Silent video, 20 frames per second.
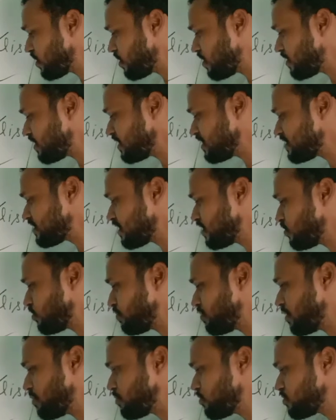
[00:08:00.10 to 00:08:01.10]
प्रियोरिटीज़ के
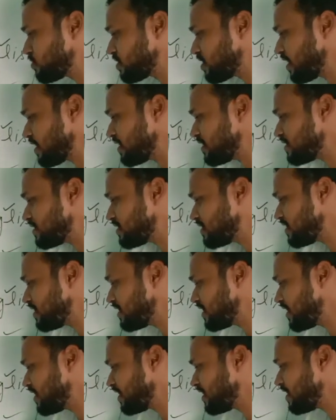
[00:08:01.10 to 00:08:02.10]
रूप में पूछ रहा है कि सी
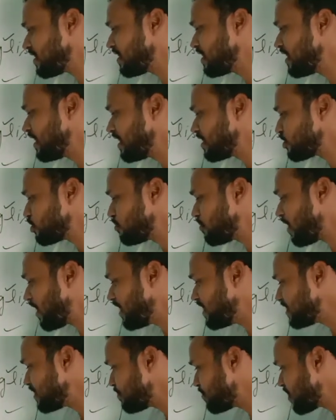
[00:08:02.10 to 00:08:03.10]
या डी तो
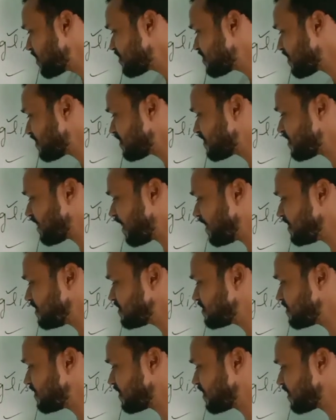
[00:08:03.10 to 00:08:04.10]
भाई जब मैं
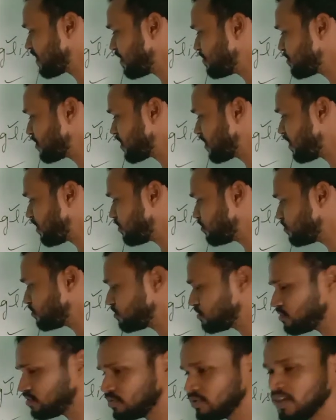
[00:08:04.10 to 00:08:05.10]
सत्ताईस से कम का
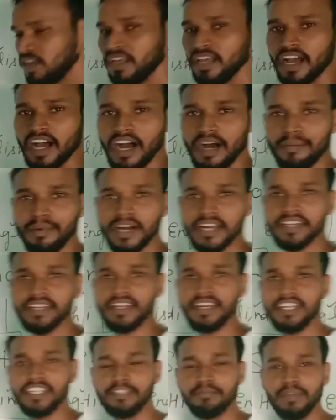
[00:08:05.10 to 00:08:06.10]
हूँ हमारी
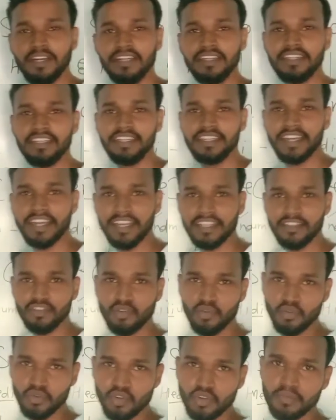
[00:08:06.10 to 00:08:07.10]
एलिजिबिलिटी है
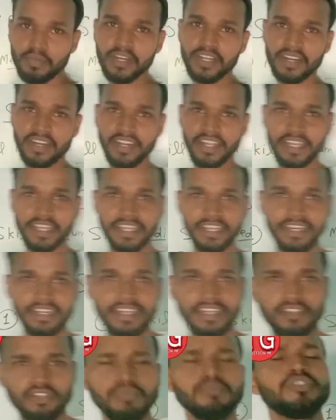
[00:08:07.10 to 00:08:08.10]
दोनों भरने के
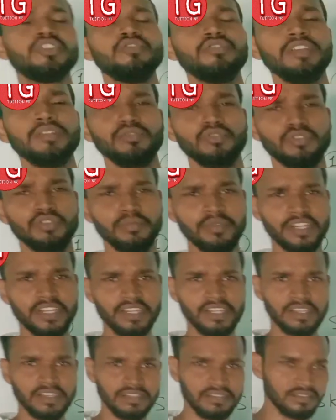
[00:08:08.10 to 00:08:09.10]
लिए तो हम क्यों नहीं दोनों
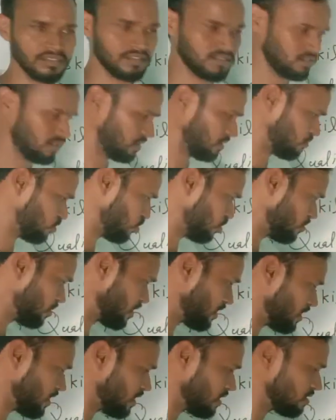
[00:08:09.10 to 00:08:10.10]
भरेंगे हम दोनों
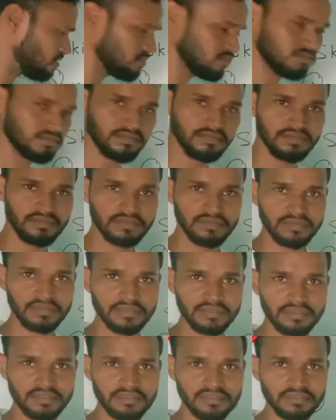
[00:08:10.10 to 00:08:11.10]
भरेंगे
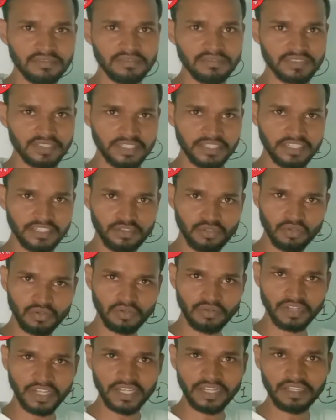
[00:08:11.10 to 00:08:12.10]
सी डी
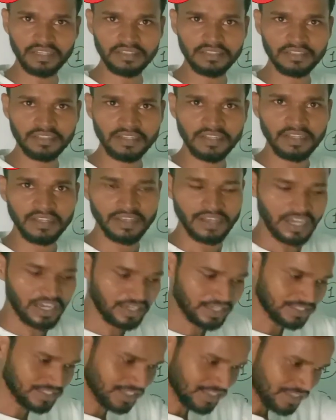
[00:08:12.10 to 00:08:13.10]
दोनों रहेगा
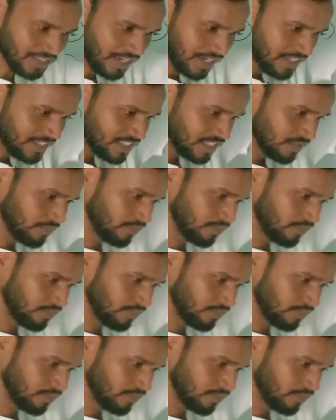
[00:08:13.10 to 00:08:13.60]
अगर सत्ताईस